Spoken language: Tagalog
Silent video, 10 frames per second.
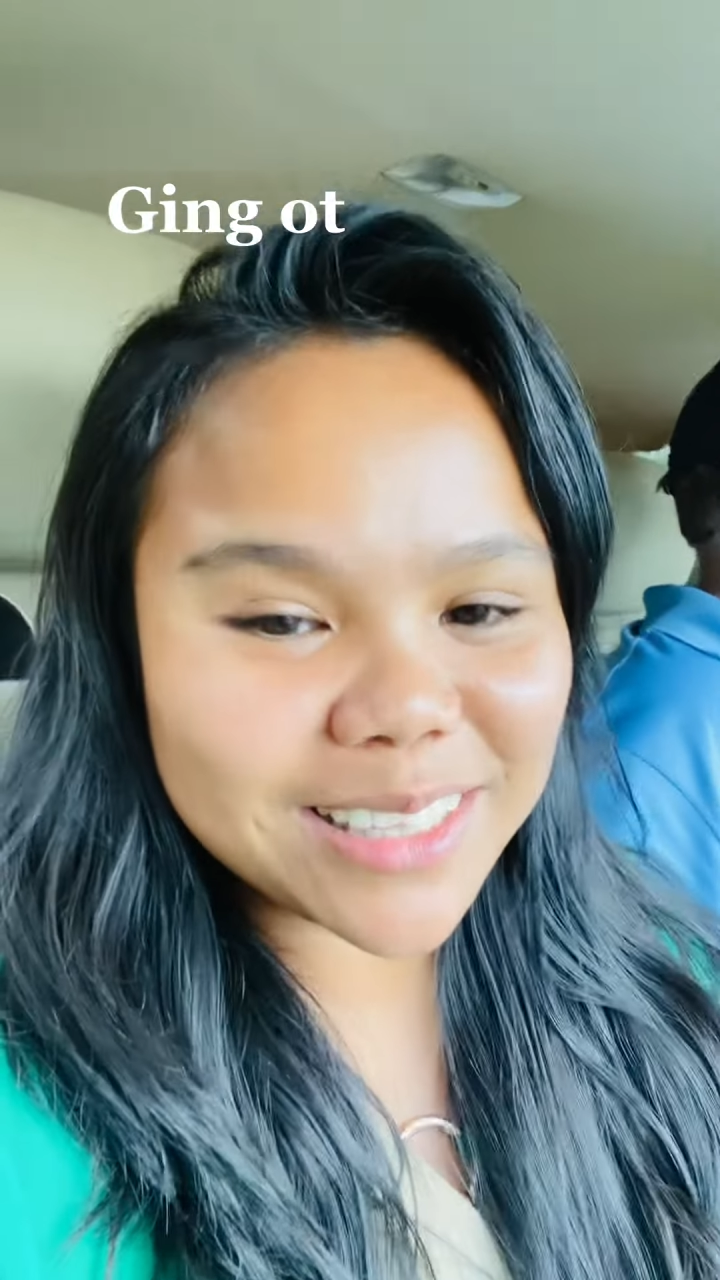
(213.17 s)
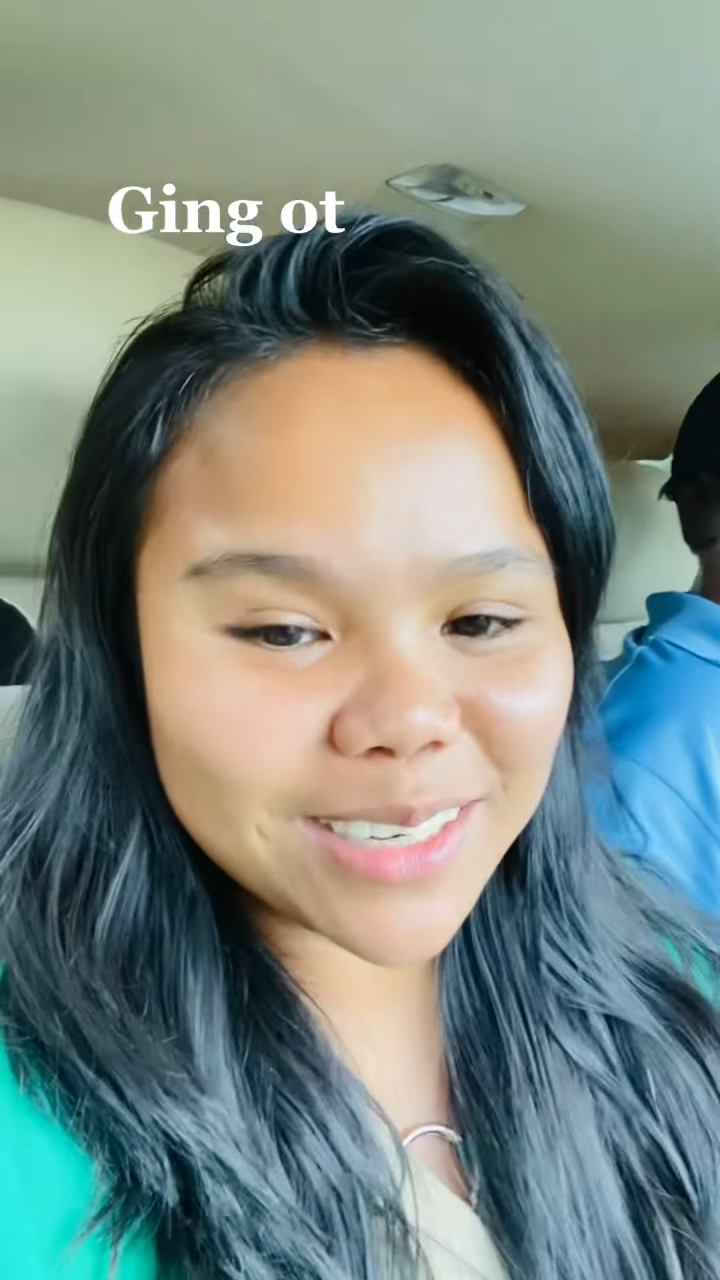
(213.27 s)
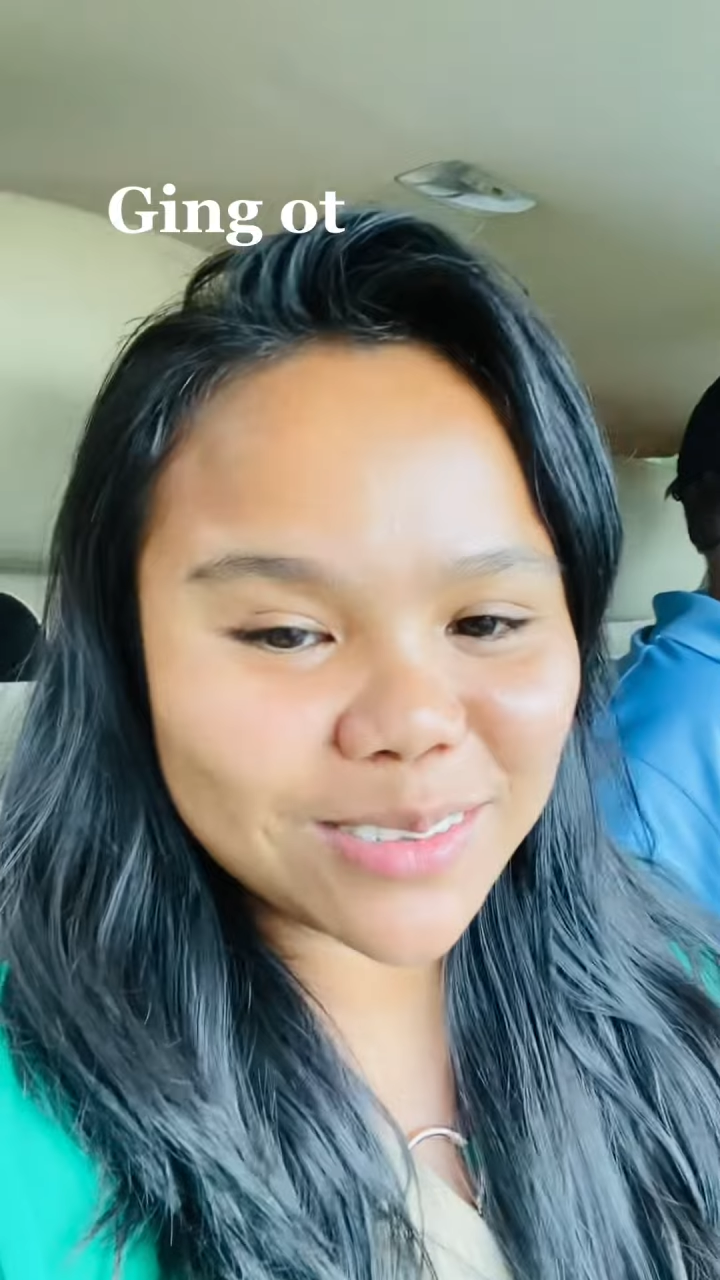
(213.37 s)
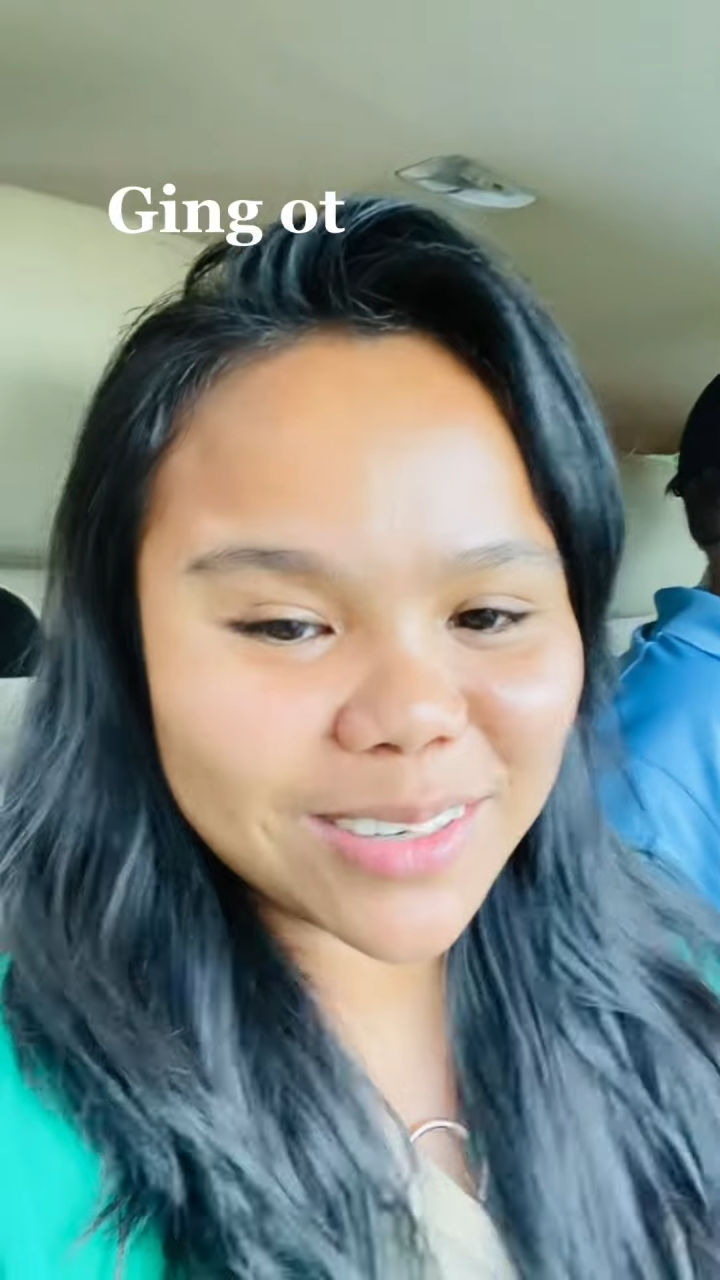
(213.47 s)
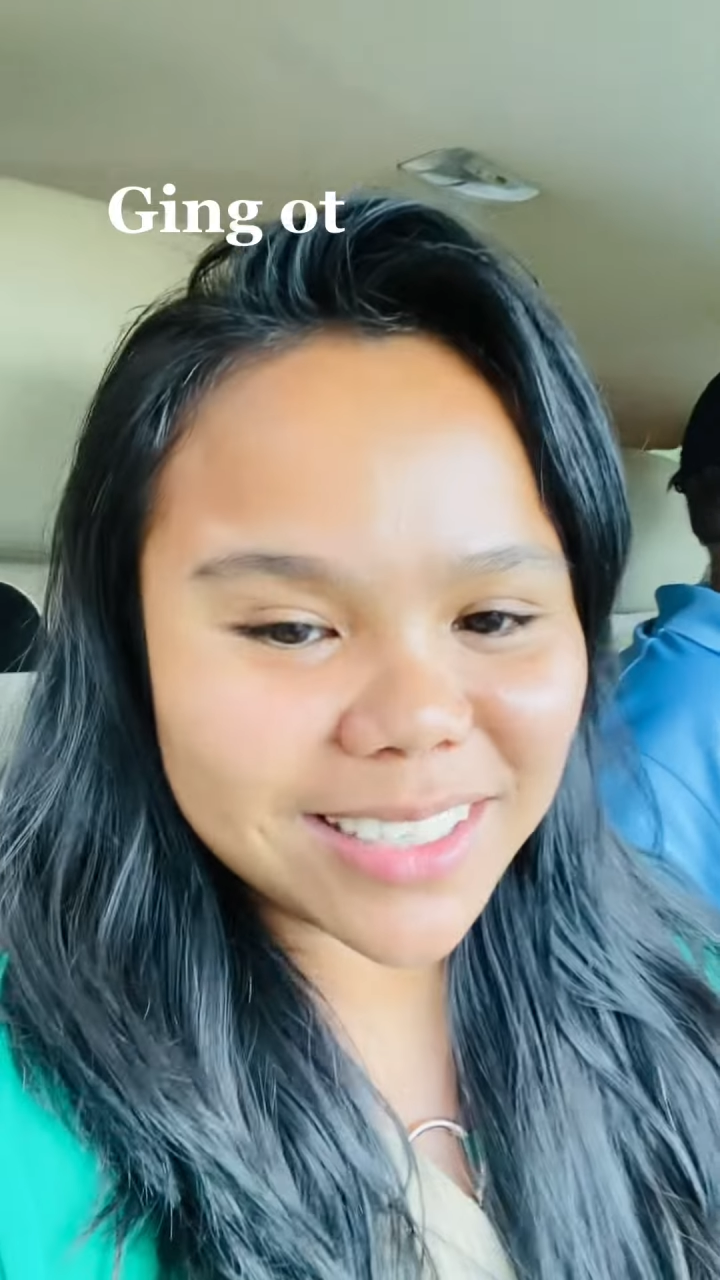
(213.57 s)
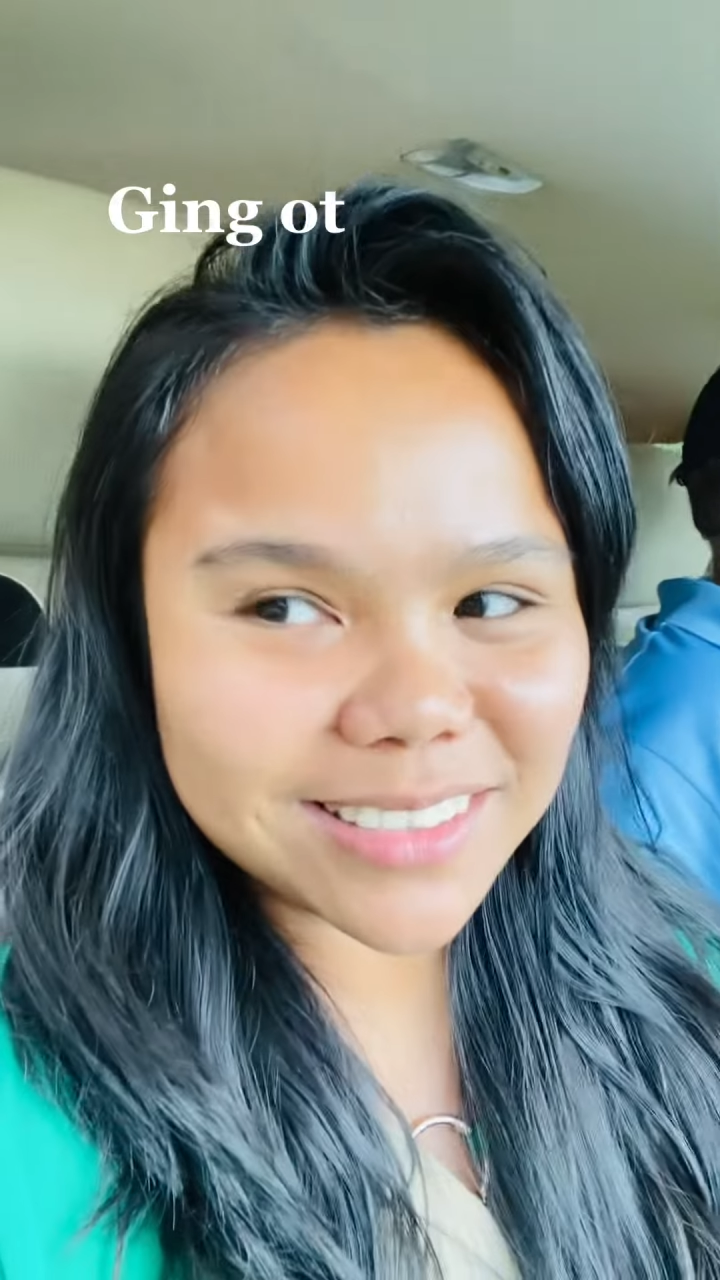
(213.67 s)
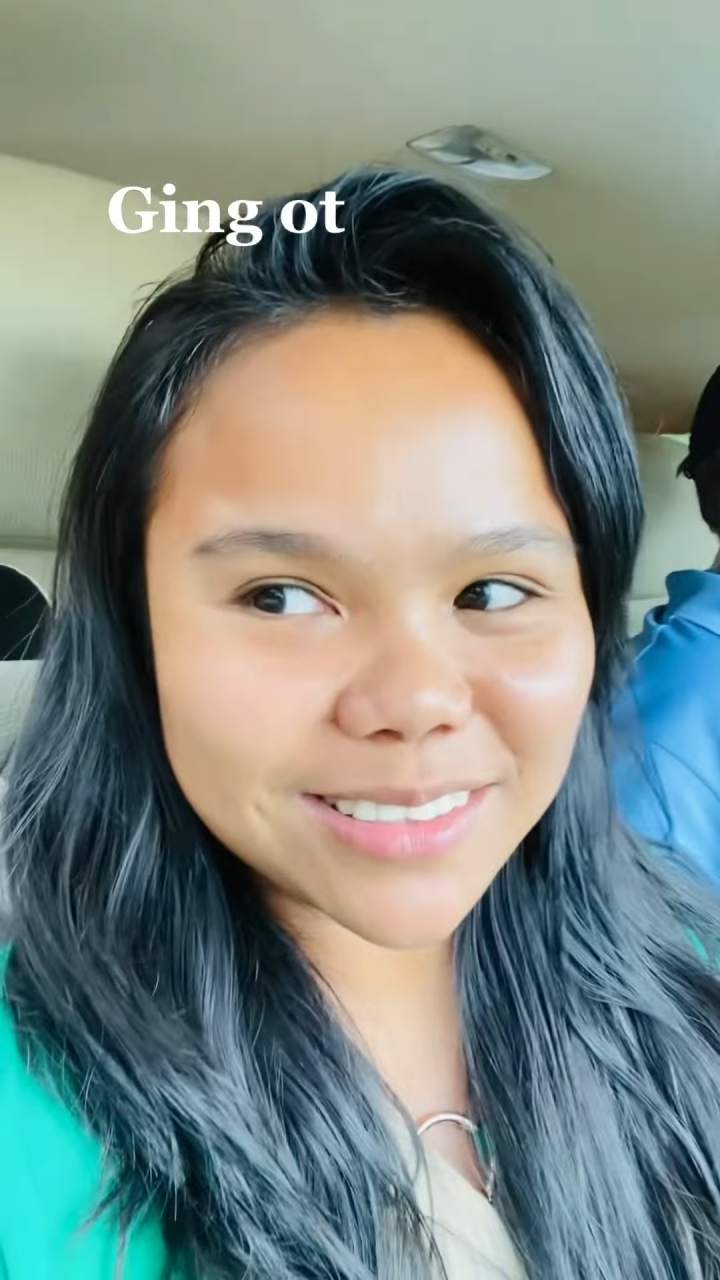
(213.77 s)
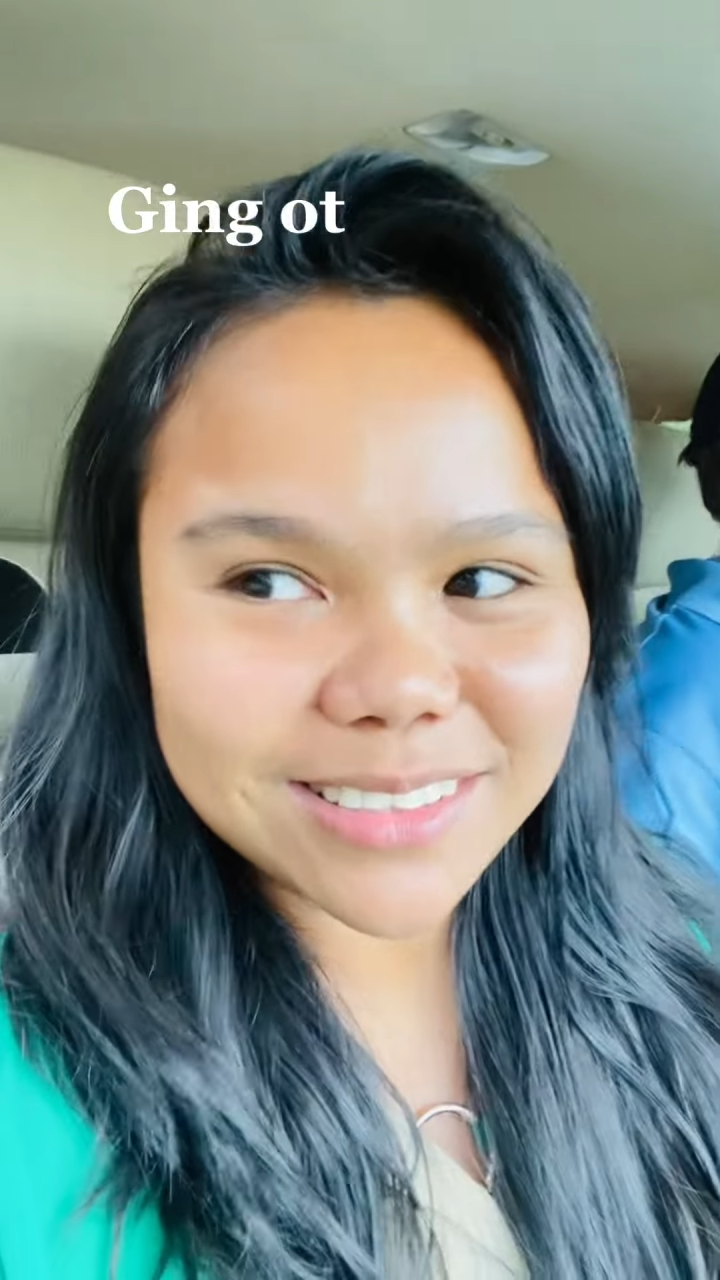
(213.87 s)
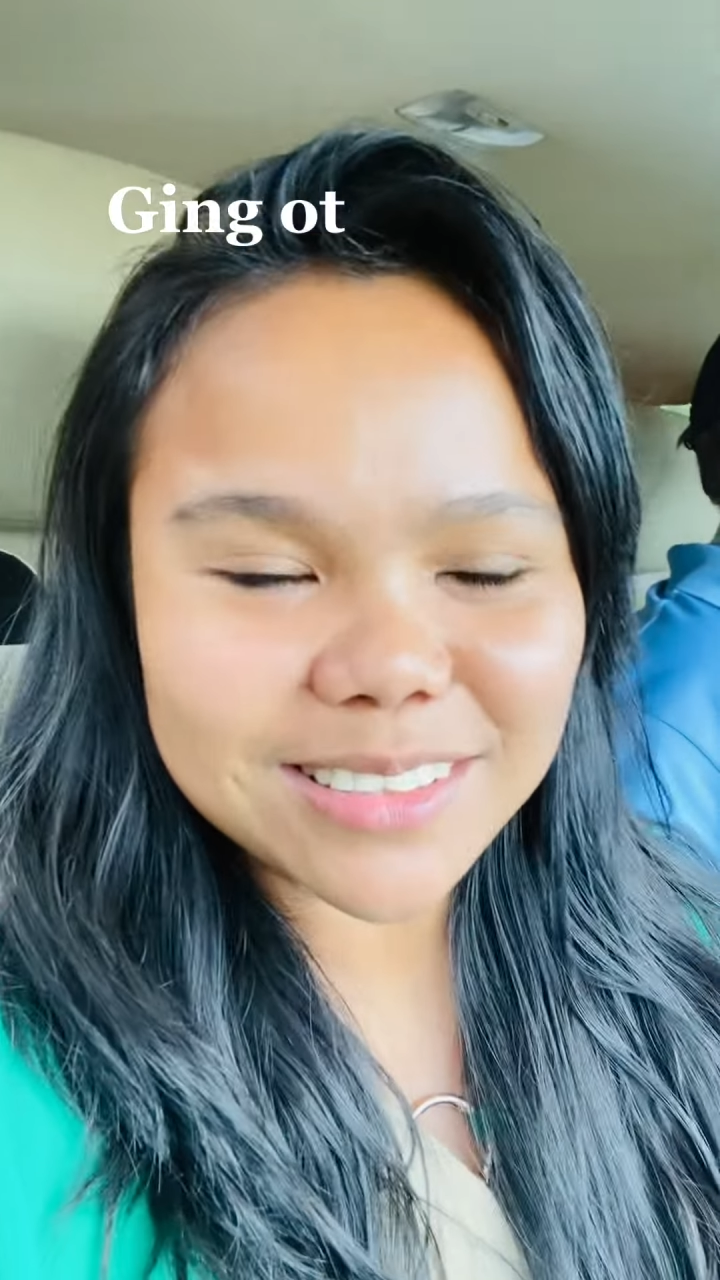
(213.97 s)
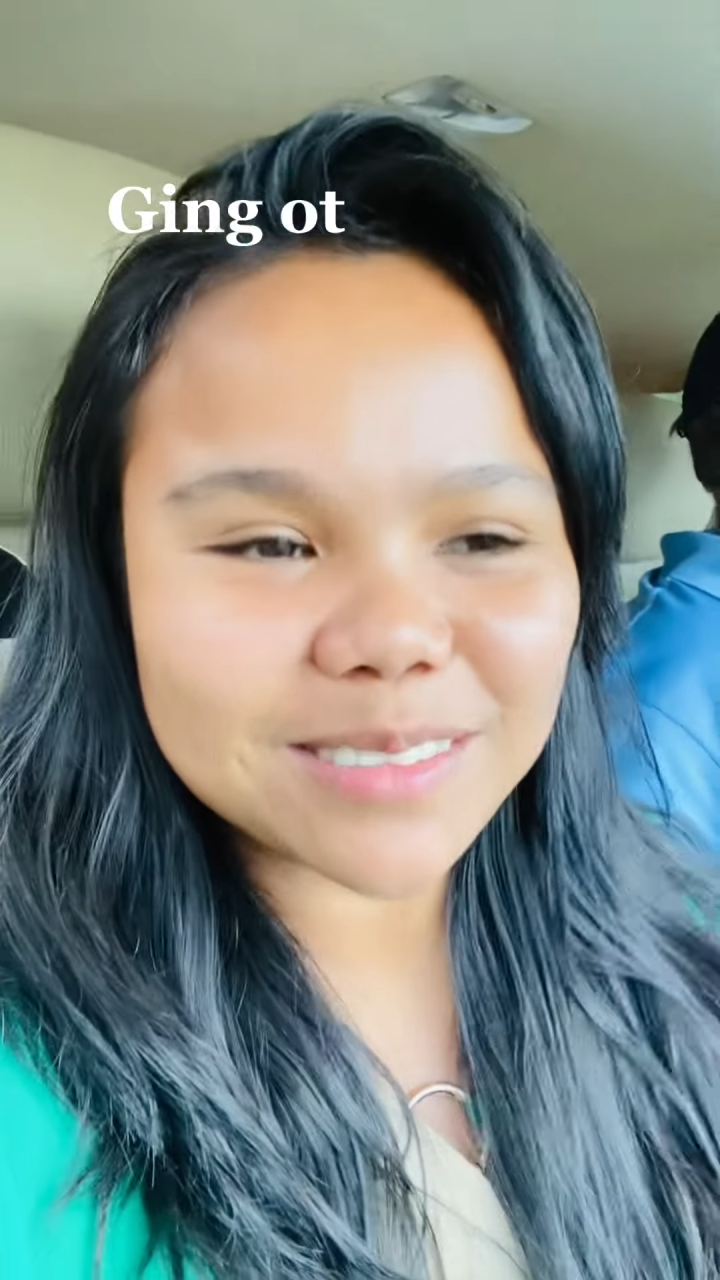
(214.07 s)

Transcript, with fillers: ano guys, no?